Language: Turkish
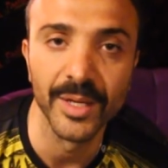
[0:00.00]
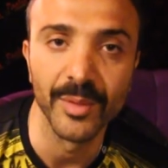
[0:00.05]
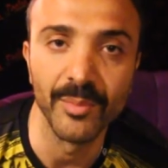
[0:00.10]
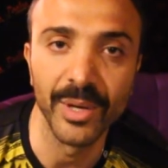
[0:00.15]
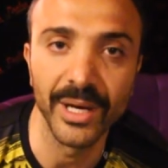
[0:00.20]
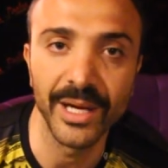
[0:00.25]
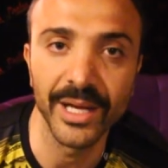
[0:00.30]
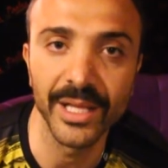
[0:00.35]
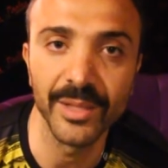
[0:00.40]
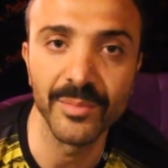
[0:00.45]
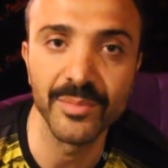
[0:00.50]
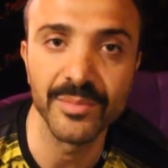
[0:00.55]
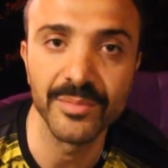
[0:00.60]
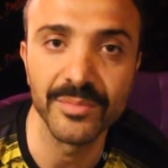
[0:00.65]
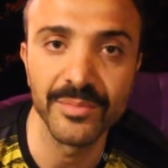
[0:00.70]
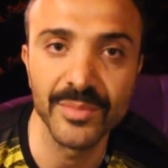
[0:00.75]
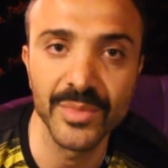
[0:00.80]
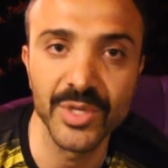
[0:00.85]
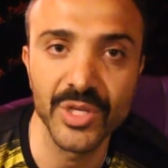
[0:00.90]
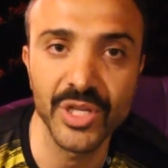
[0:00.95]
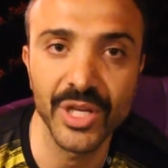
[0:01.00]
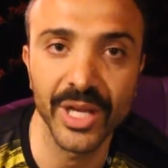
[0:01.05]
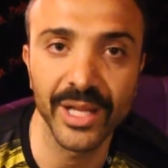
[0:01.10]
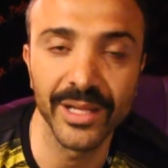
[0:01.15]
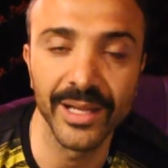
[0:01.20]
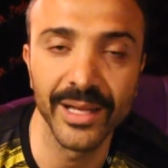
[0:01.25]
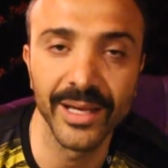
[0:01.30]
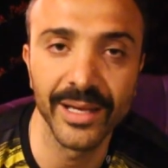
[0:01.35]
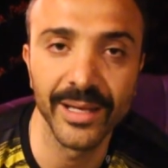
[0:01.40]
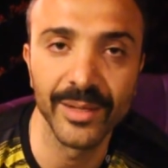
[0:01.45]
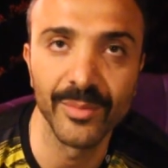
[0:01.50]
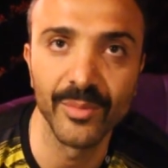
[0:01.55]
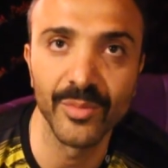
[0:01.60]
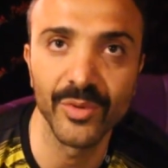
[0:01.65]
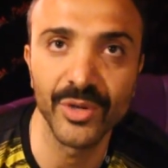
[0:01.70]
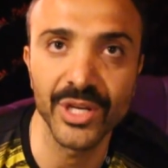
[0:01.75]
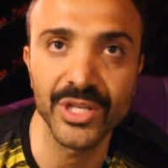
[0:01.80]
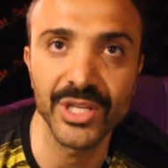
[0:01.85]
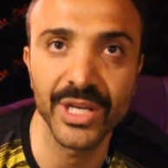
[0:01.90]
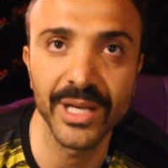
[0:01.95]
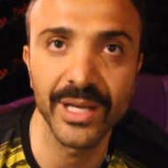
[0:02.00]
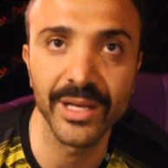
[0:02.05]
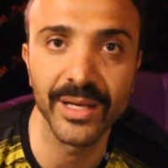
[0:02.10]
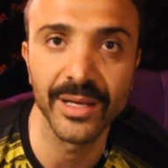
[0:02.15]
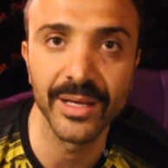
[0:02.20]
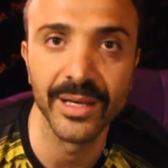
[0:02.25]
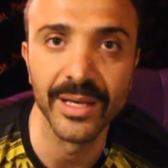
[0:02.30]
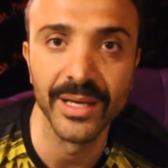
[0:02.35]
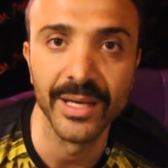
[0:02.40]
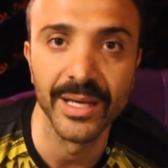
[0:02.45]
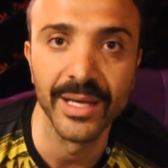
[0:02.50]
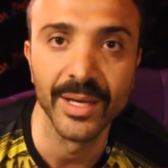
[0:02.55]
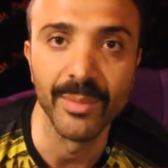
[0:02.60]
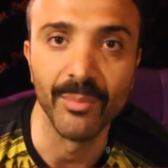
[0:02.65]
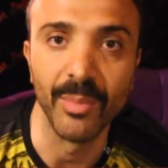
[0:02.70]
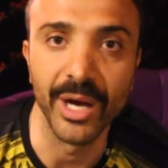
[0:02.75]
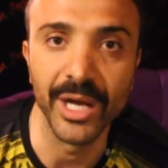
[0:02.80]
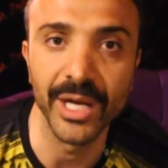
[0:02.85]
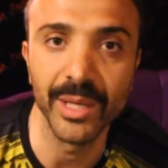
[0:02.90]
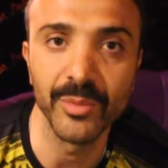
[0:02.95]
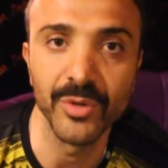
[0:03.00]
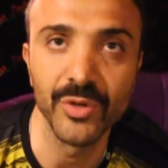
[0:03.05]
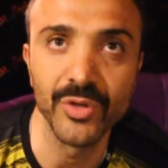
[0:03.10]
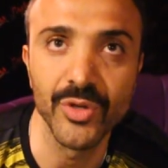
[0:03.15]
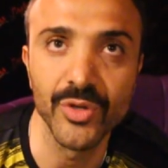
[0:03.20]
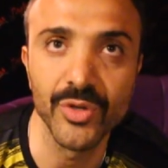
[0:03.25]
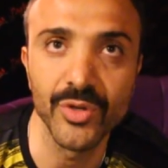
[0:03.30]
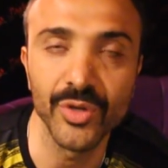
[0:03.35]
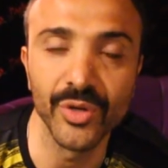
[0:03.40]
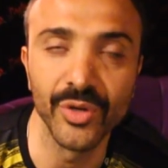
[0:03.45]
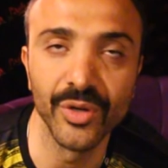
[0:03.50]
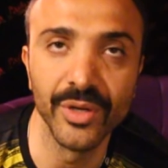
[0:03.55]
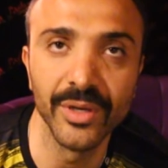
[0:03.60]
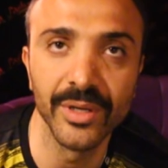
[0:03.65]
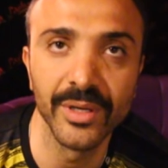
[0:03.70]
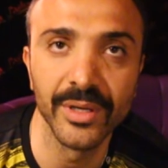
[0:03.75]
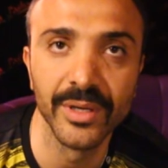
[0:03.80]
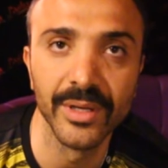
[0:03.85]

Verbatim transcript: Bakalım inşallah bu gece bayramın üçüncü günü.